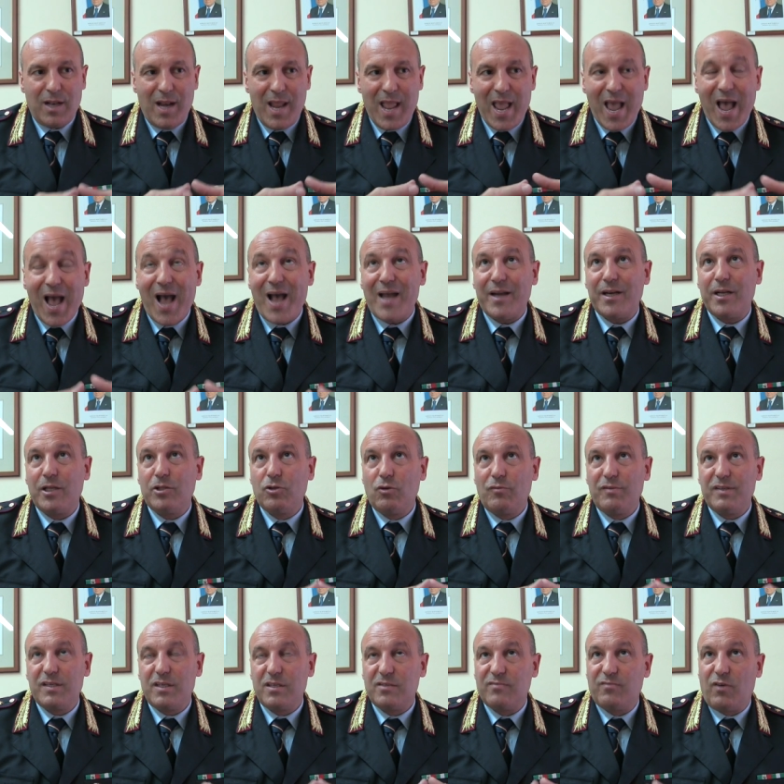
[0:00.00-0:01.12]
le aree
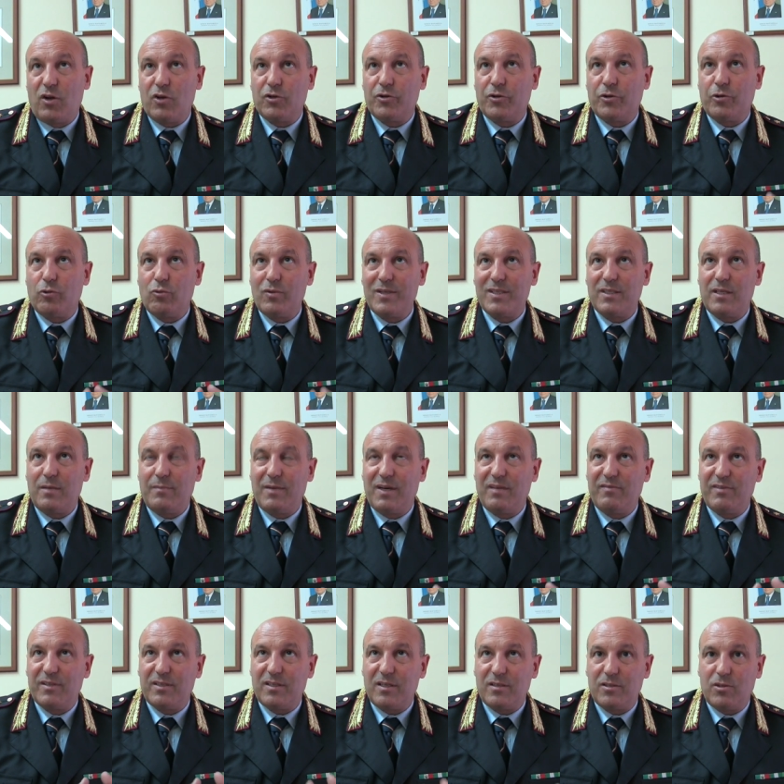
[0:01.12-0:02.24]
dove si svolgono queste
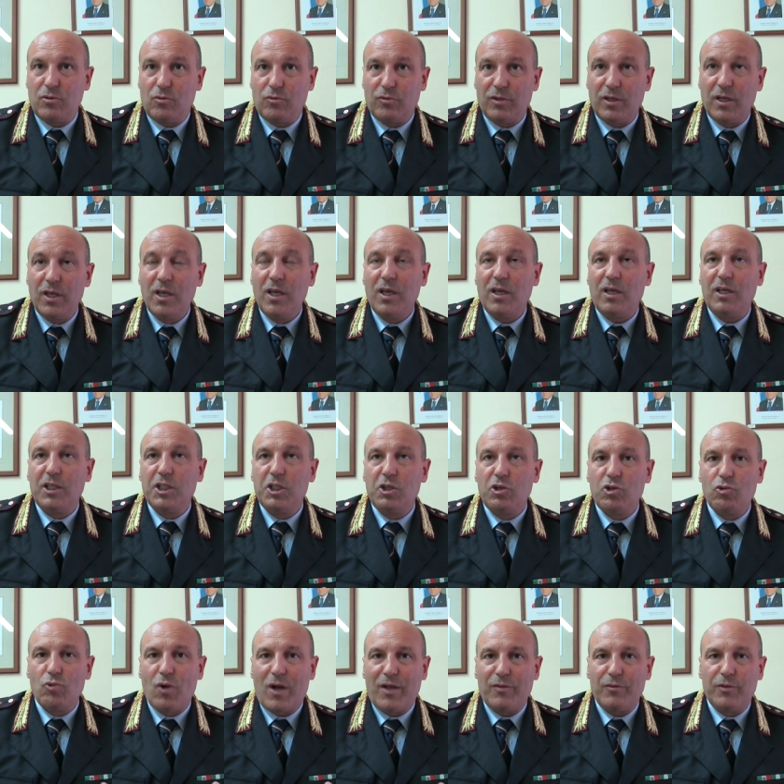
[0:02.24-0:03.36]
manifestazioni
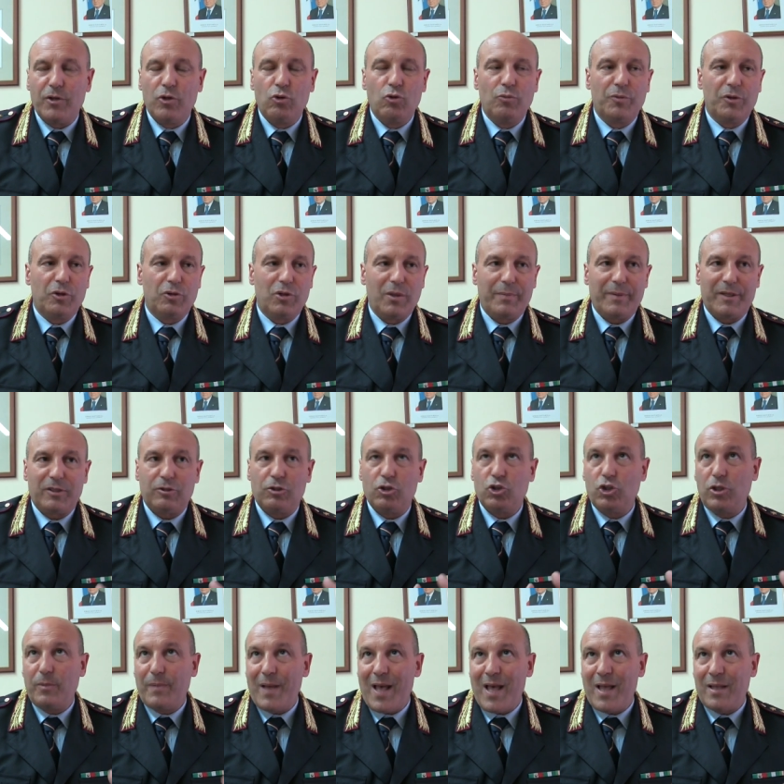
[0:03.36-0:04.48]
individuando il numero dei
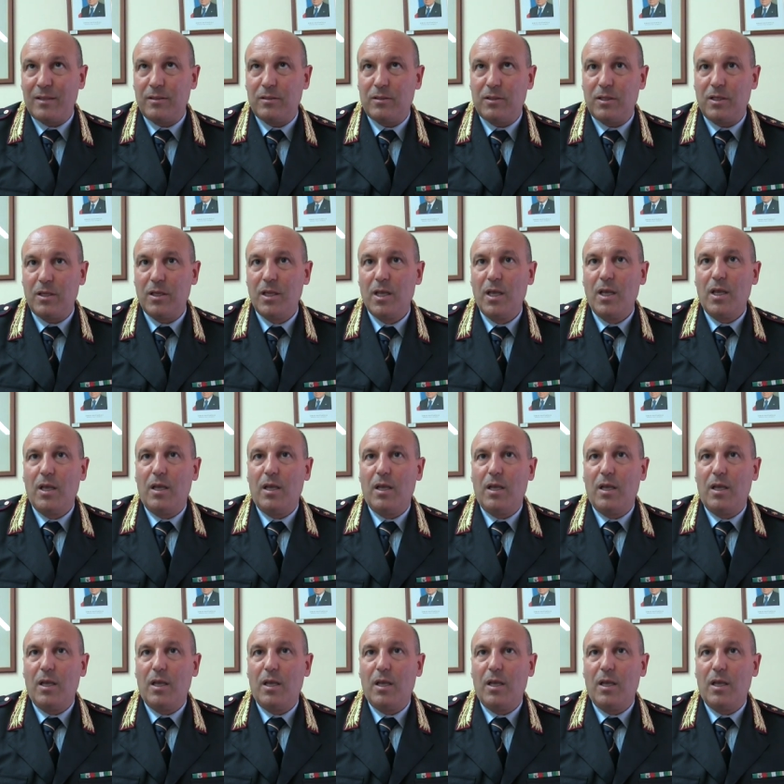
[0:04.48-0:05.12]
partecipanti,